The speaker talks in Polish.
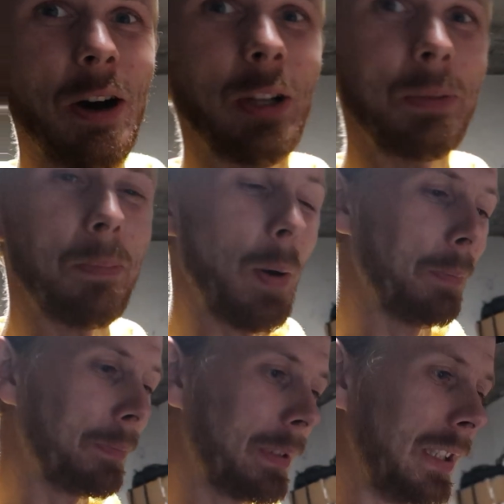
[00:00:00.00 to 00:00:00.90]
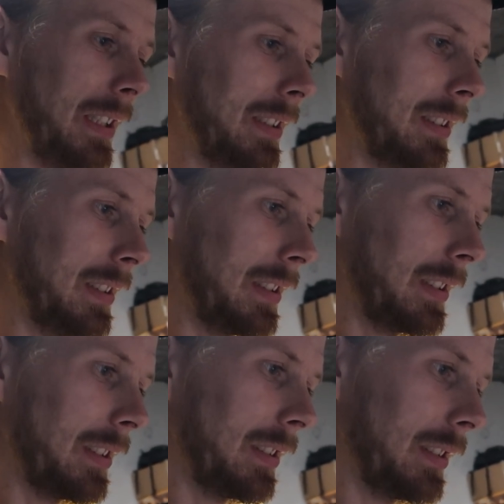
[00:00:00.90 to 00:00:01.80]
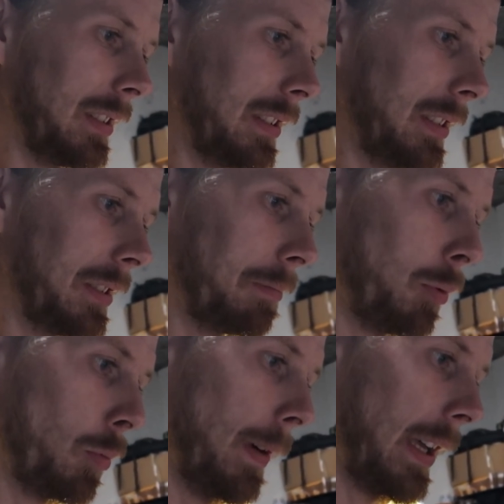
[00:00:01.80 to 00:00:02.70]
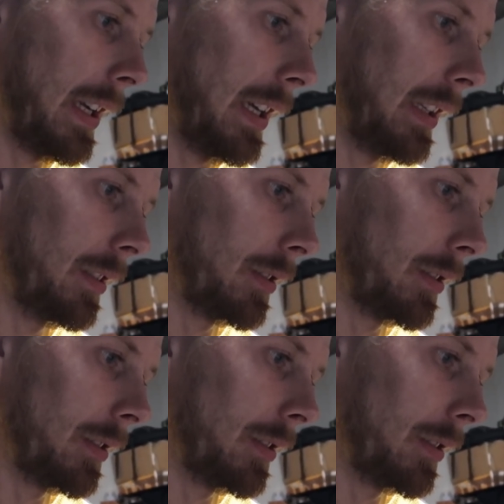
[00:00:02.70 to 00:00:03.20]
od pompki e, pół bara